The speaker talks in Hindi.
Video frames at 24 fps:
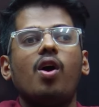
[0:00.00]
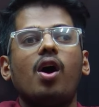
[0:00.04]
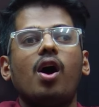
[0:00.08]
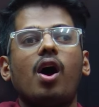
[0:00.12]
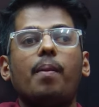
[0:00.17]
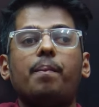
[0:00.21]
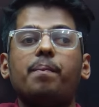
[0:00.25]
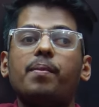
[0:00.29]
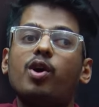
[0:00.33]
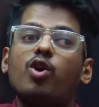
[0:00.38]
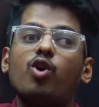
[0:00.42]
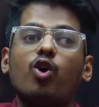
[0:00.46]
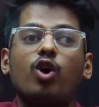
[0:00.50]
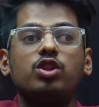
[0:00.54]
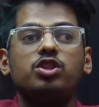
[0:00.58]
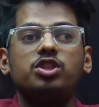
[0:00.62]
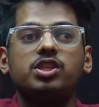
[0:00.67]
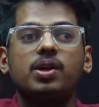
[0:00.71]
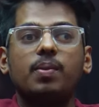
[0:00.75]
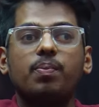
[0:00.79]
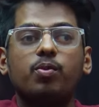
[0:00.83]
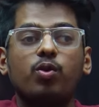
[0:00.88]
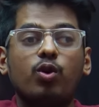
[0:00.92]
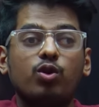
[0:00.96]
अपने
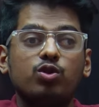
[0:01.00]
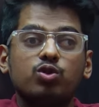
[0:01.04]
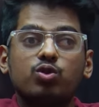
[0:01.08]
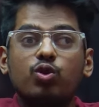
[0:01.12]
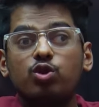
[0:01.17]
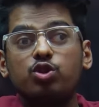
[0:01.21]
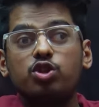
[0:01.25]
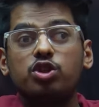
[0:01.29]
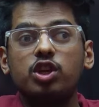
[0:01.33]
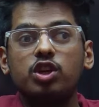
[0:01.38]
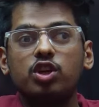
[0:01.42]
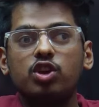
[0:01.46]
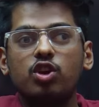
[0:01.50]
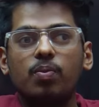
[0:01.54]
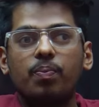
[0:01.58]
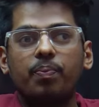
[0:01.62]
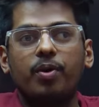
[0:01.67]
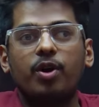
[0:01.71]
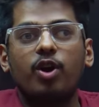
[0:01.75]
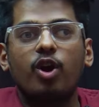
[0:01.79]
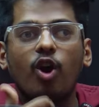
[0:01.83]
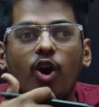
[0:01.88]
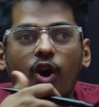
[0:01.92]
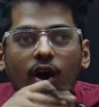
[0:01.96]
कॉन्सेप्ट को उस क्वेश्चन के
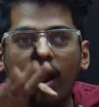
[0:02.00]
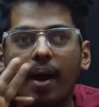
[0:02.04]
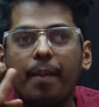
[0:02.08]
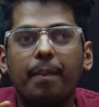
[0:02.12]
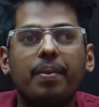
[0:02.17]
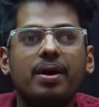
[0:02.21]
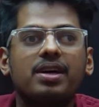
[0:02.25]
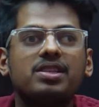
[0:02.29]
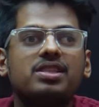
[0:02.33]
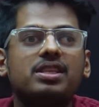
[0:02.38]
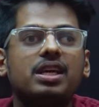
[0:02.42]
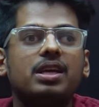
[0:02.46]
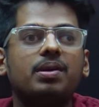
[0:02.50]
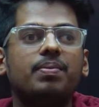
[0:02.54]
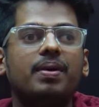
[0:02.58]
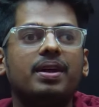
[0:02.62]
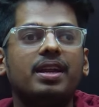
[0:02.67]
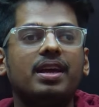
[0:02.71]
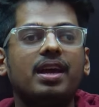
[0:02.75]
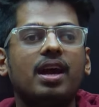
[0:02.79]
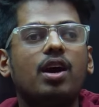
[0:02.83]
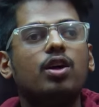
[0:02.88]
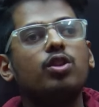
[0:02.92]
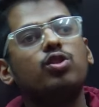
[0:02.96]
ऊपर और आपका सही
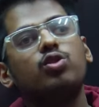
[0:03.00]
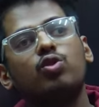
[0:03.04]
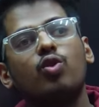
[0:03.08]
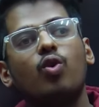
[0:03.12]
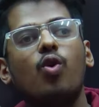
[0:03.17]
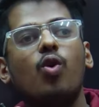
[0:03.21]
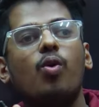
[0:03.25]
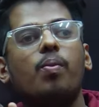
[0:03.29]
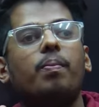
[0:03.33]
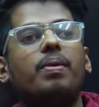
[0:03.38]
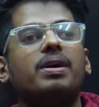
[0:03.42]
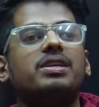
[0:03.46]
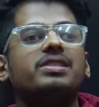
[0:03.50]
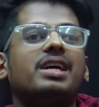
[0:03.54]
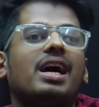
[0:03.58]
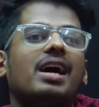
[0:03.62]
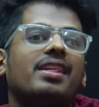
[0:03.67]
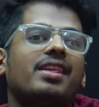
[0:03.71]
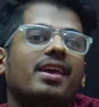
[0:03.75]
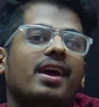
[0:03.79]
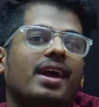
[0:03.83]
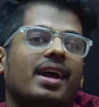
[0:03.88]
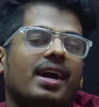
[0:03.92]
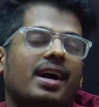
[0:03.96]
बन गया तो मजा आ
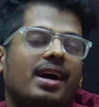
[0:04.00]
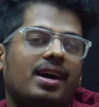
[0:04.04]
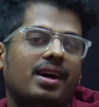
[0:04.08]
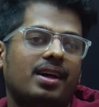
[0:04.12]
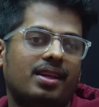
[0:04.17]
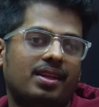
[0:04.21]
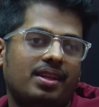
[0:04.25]
जाएगा